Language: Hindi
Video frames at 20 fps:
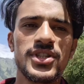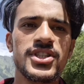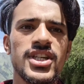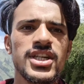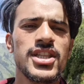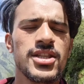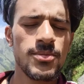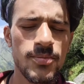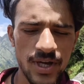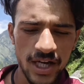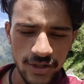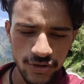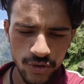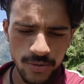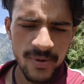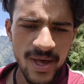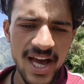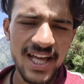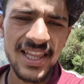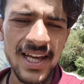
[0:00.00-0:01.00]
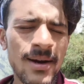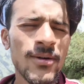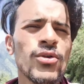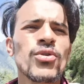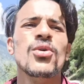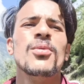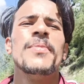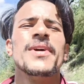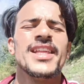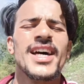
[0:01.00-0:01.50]
पीछे दिव्यांशु भी आया था
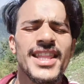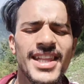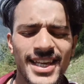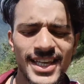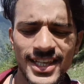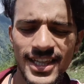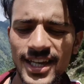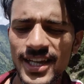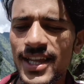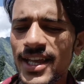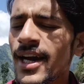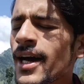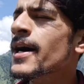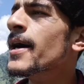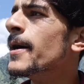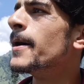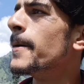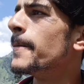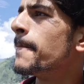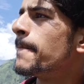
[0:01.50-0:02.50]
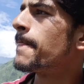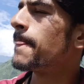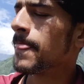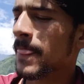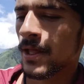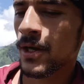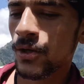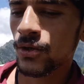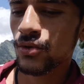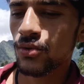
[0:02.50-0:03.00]
वो पता नहीं किधर गया
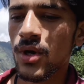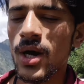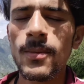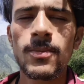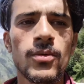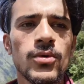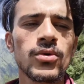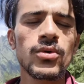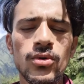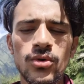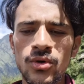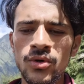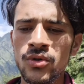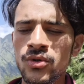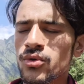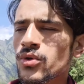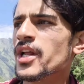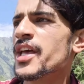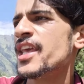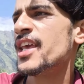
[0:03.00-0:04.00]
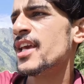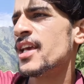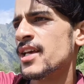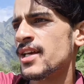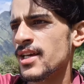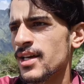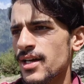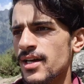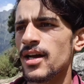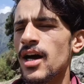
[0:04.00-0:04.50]
तो आपको थोड़ा ये
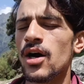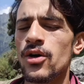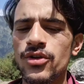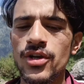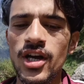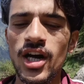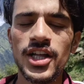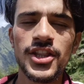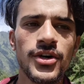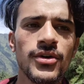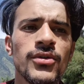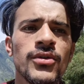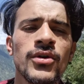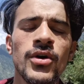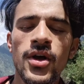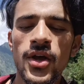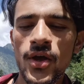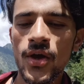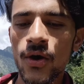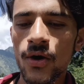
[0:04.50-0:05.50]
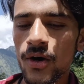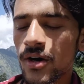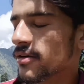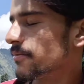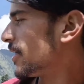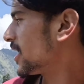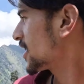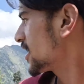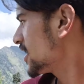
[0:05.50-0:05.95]
गांव दिखाता हूँ और